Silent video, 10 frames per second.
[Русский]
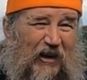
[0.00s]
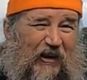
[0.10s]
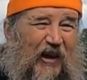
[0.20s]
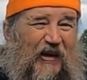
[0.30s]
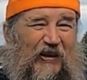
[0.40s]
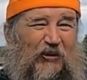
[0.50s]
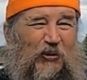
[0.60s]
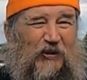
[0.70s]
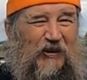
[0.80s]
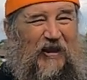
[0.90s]
какая
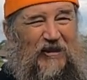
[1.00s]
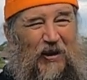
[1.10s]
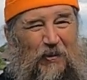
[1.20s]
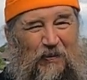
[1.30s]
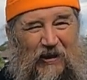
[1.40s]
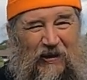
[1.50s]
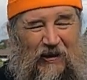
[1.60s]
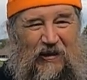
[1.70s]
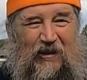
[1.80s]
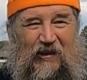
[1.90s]
икона на самом
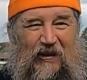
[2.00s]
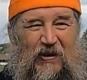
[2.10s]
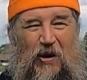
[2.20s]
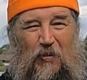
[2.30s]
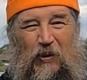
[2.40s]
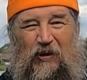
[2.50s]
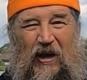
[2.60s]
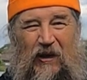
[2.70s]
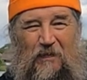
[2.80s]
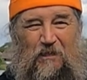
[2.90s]
деле а,
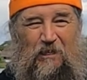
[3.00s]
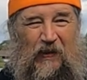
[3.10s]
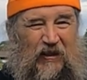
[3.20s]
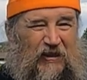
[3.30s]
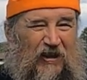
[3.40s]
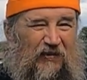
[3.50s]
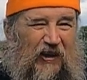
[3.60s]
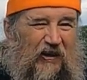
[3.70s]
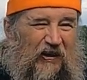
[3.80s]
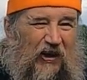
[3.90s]
была
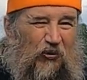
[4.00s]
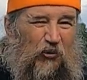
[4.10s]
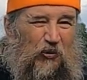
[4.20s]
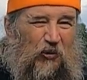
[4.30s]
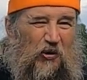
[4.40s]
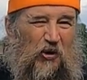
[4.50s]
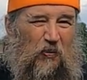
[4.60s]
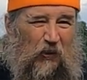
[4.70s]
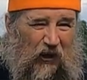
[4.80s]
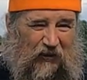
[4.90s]
основная и какую
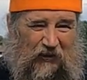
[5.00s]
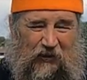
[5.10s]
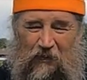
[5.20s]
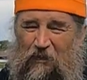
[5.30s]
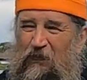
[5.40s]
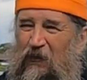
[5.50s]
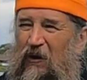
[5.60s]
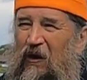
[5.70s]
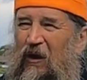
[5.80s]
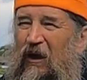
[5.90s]
празднуем.
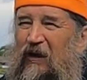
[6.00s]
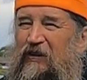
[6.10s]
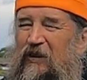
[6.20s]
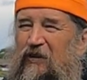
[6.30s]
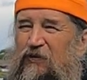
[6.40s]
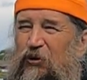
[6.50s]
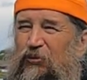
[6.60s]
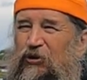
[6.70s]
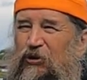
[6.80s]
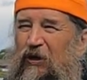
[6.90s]
Дело в
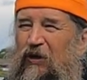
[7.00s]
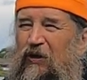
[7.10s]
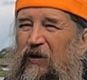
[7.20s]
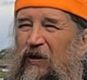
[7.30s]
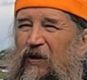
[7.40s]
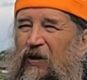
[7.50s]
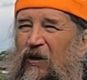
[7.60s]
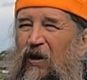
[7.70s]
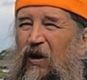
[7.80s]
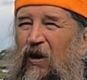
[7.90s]
том, что
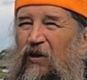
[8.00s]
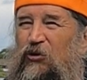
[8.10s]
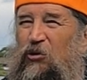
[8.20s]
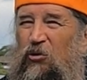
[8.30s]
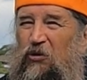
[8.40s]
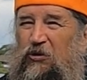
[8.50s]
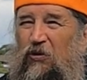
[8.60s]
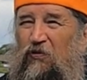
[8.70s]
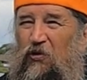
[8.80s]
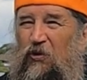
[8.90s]
до
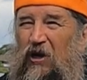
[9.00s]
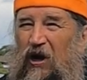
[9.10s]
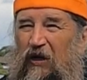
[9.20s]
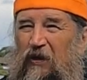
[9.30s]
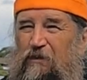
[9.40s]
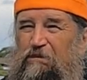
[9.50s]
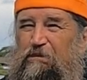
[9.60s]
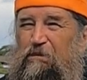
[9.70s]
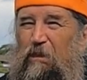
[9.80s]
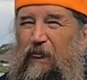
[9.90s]
того, как
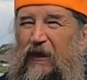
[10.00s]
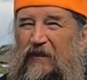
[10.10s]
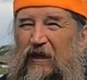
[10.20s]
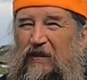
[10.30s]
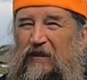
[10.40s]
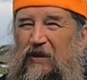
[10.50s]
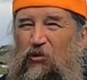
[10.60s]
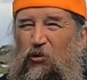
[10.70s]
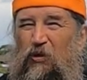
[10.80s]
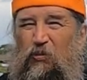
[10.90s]

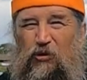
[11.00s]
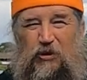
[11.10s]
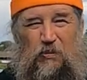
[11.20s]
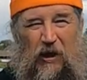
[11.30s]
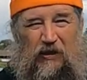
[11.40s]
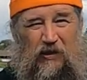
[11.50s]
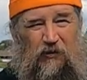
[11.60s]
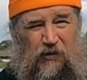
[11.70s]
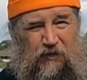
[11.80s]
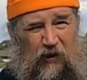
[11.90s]
Казанская икона Божьей
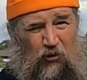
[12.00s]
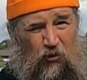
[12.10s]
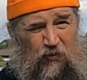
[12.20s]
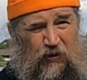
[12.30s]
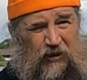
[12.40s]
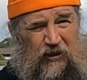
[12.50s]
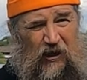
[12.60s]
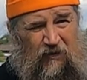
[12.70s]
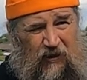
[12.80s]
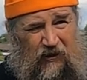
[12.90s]
Матери вот в таком виде
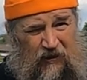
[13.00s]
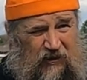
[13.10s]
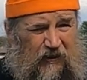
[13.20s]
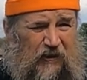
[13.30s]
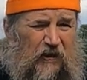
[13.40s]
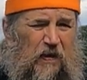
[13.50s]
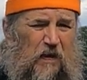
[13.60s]
явилась,